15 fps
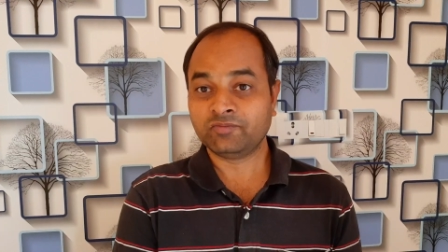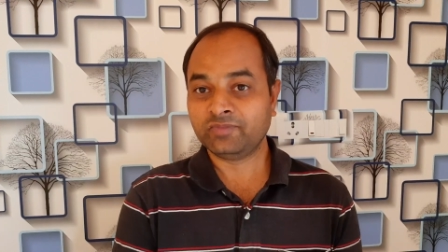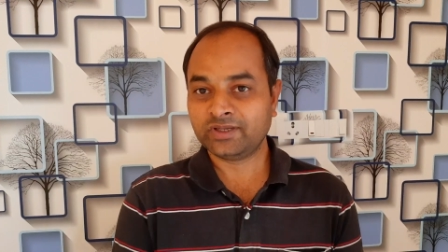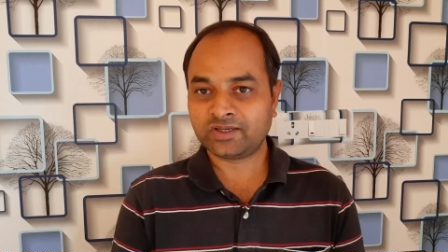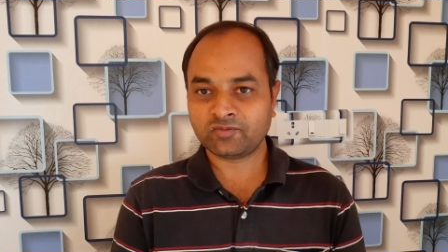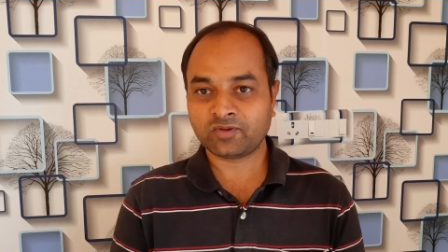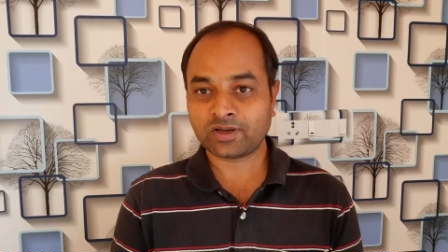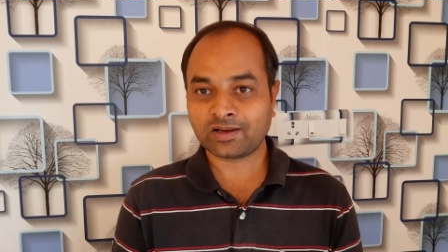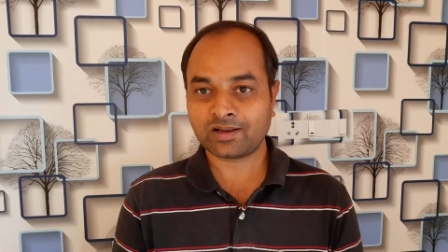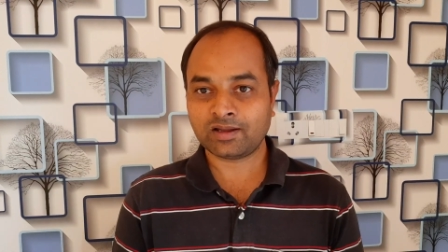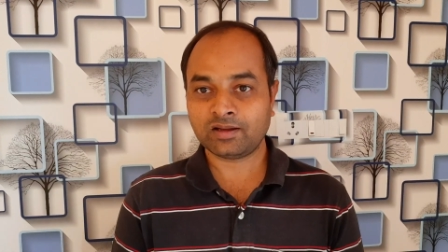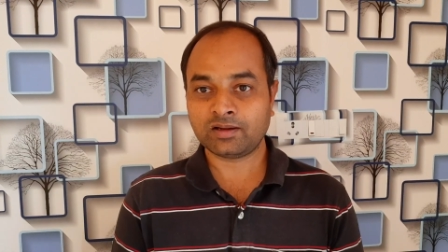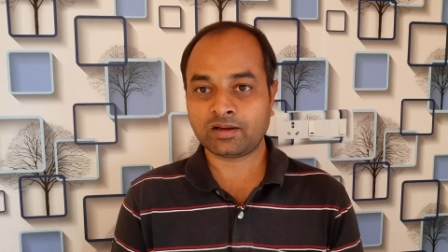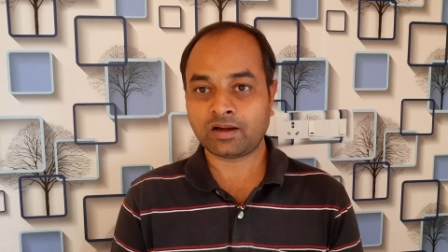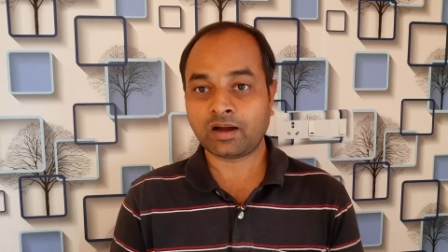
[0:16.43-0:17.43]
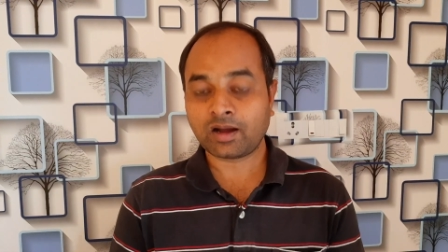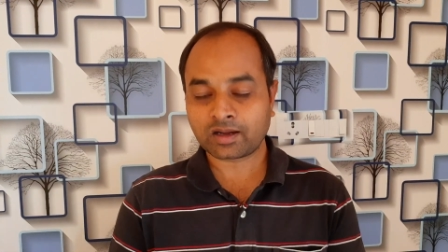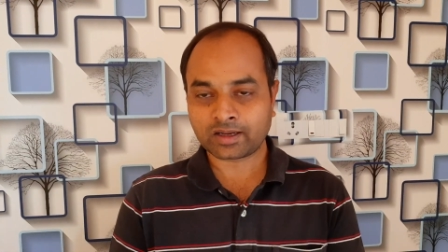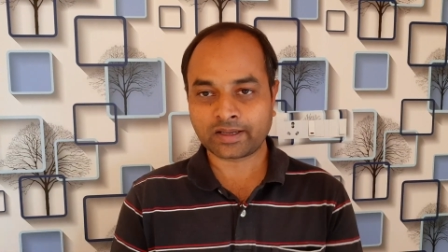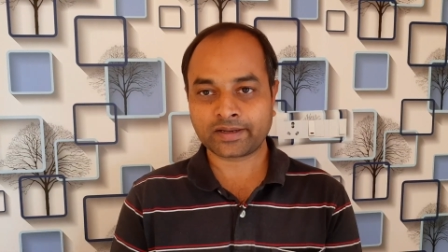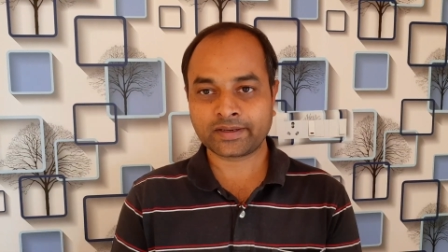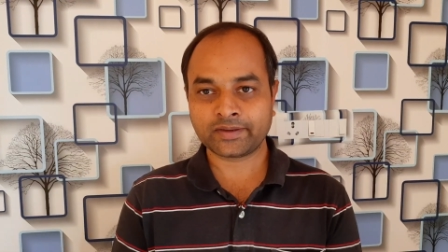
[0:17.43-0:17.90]
వీటి వల్ల ఆ
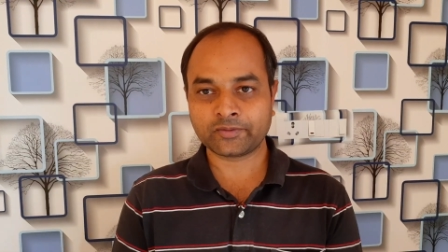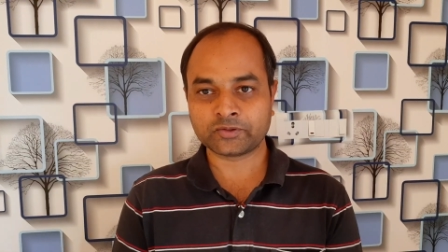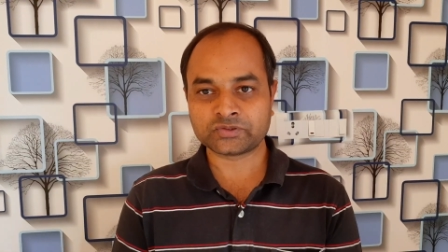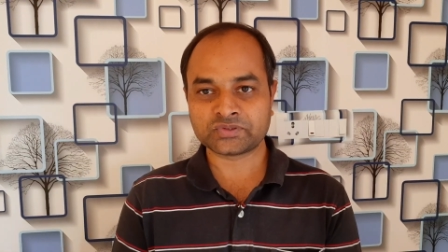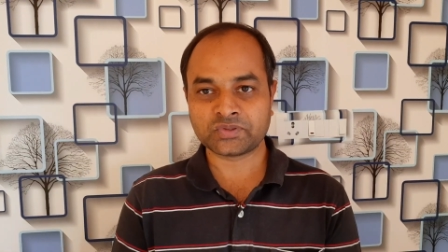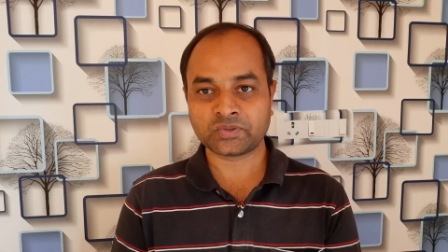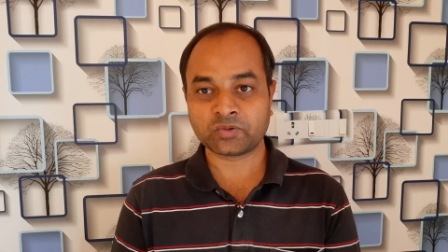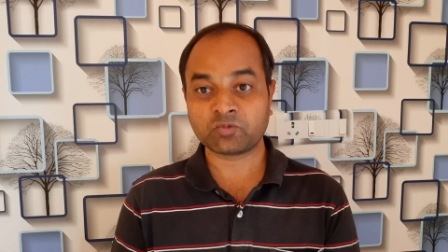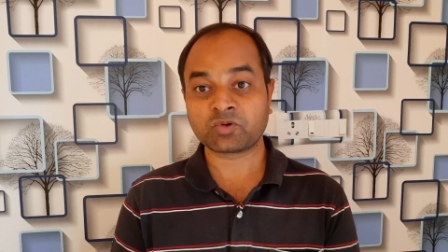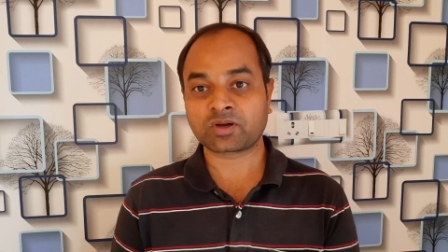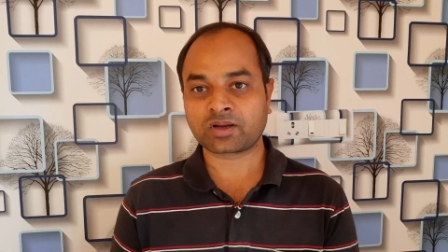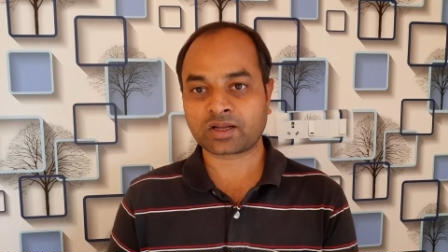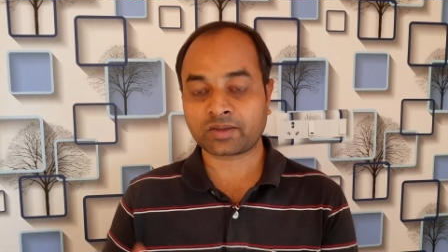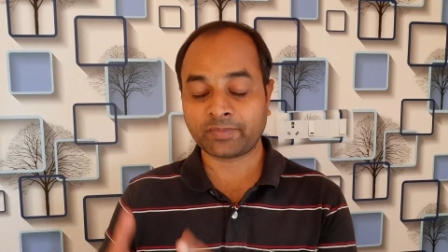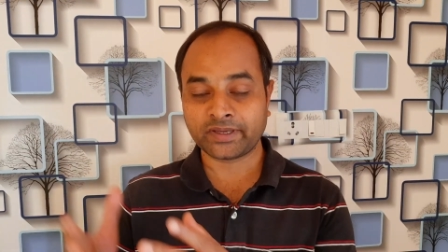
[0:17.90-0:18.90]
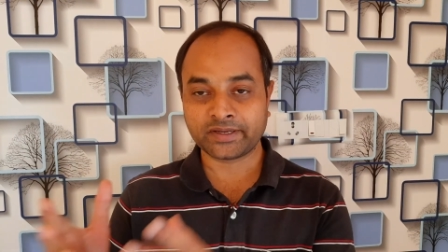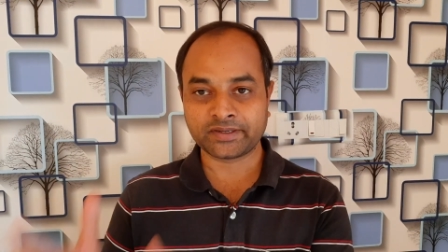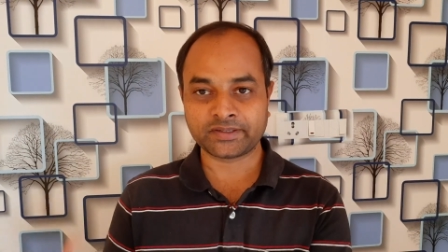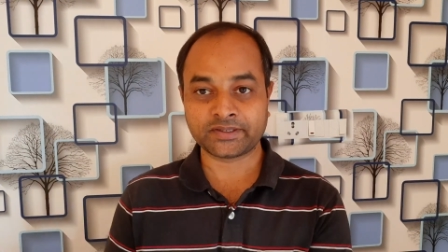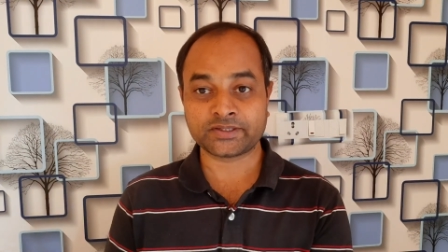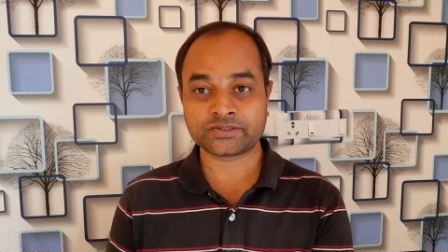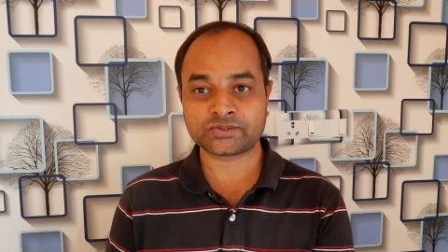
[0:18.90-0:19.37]
కర్రీకి వచ్చిందిన ఒక రకమైన
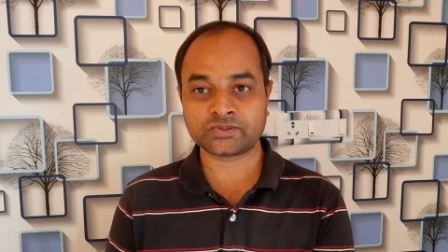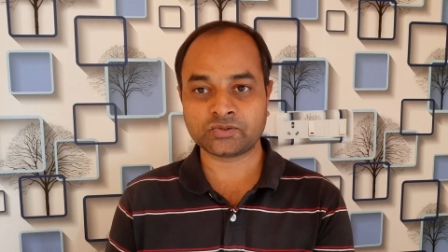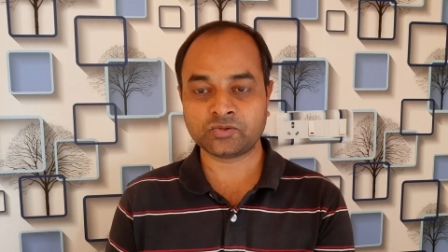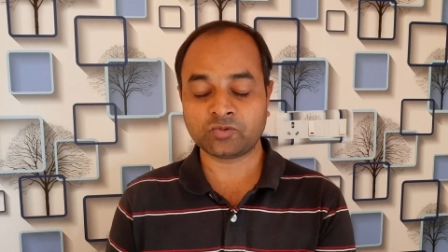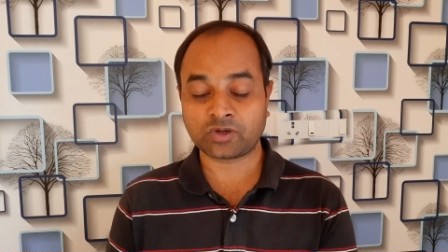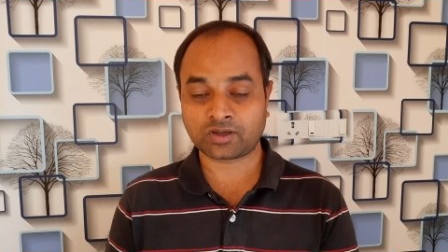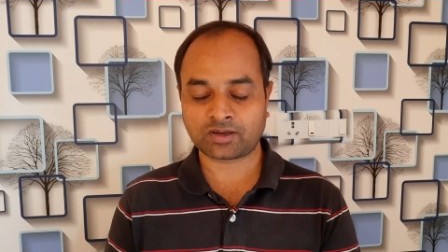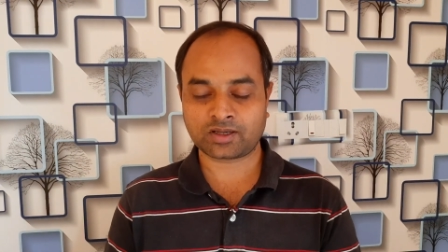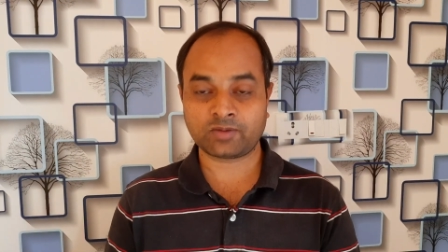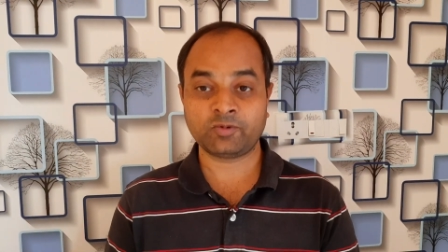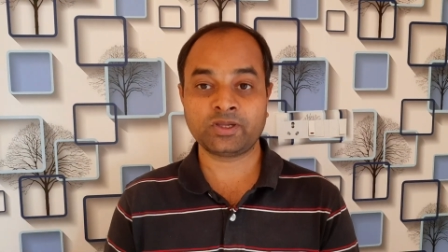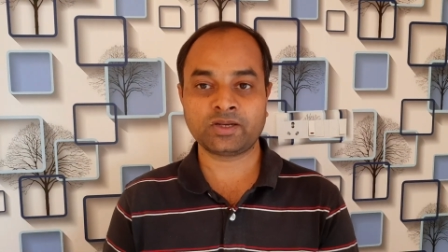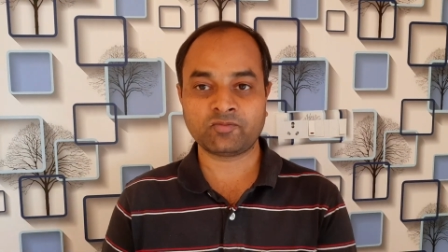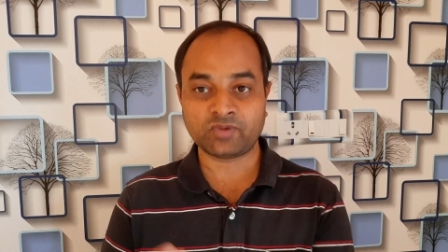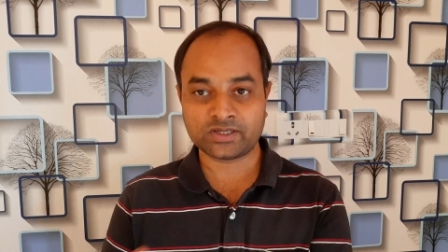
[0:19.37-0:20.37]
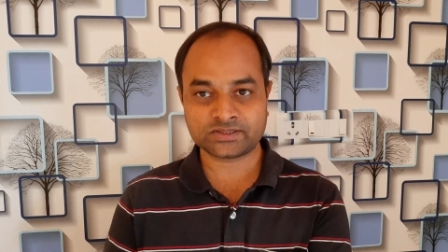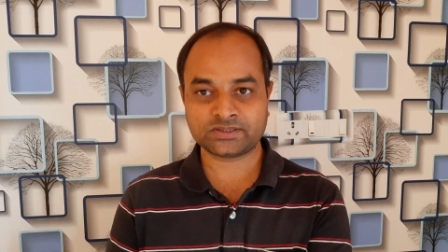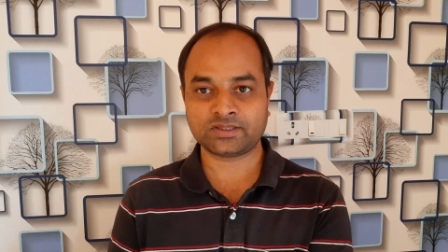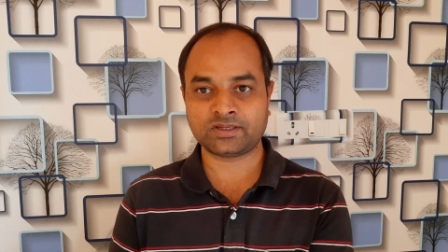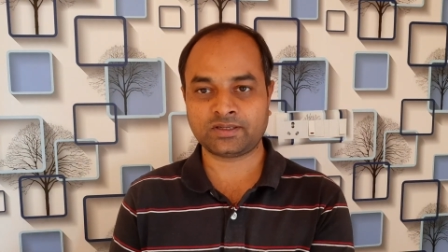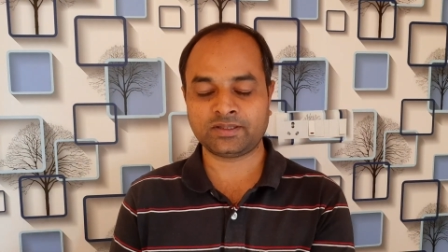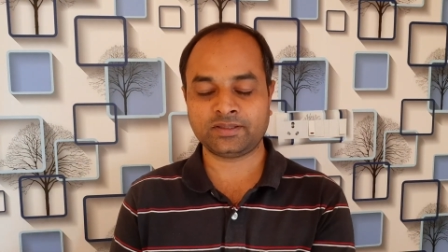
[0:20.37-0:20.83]
టేస్ట్ ఒక రకమైన వాసన
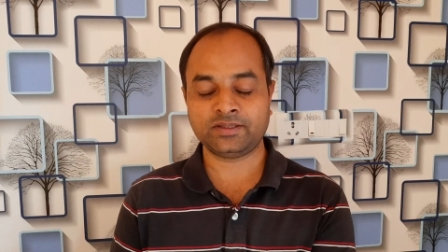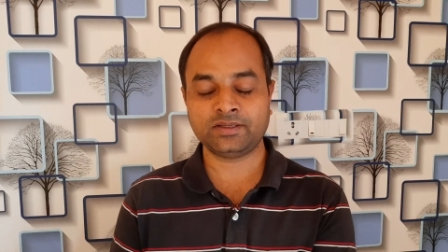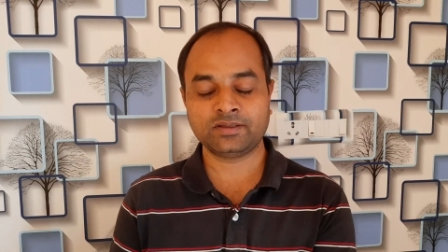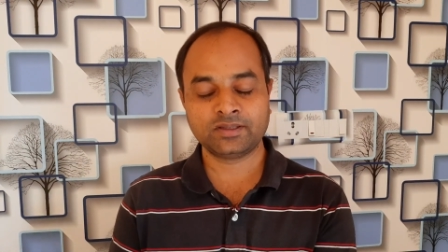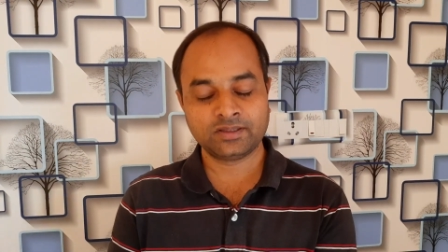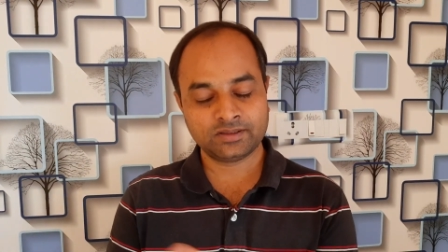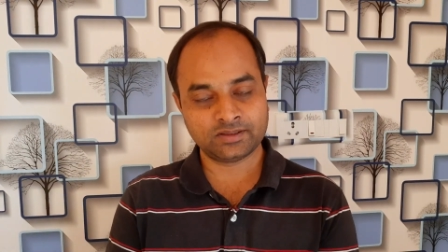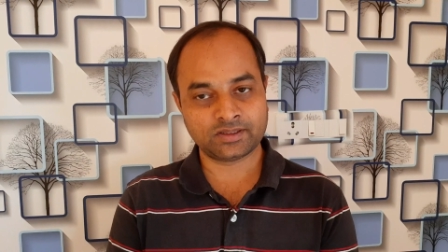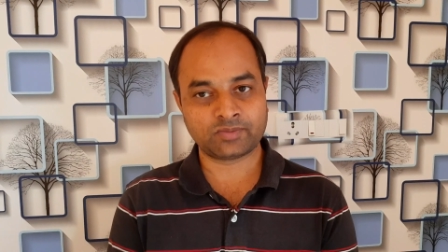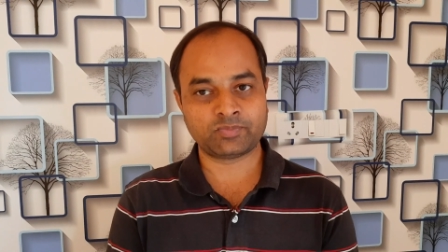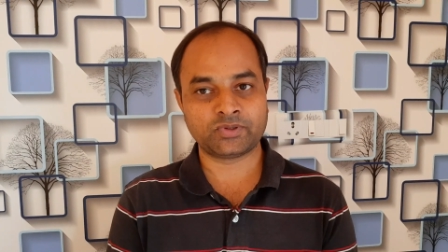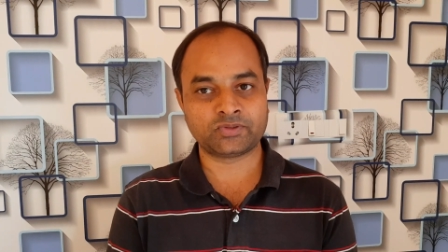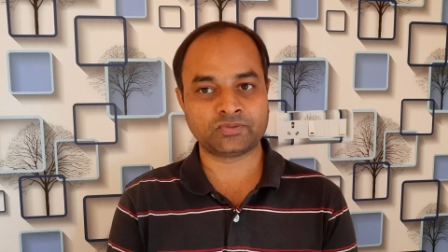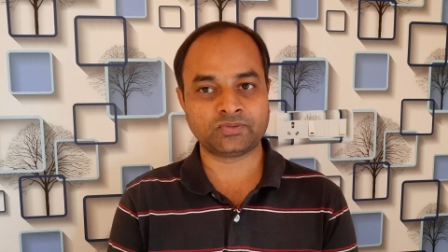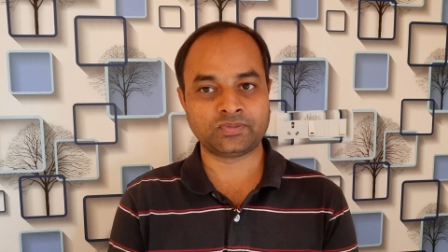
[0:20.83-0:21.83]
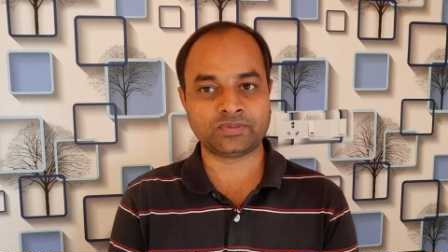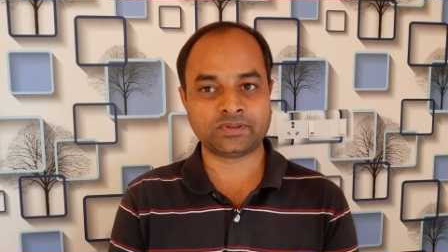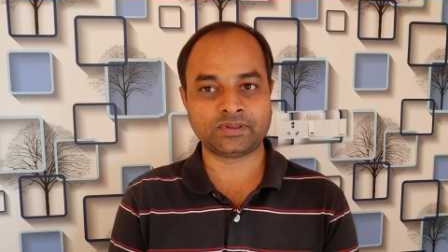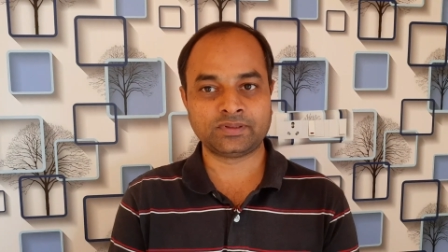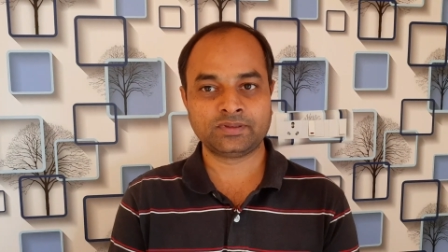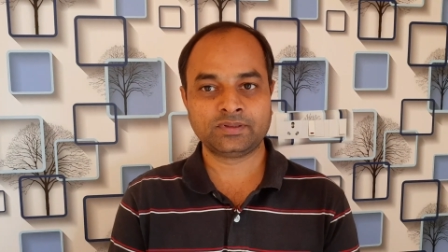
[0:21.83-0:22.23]
అనేది ఏర్పడుతుంది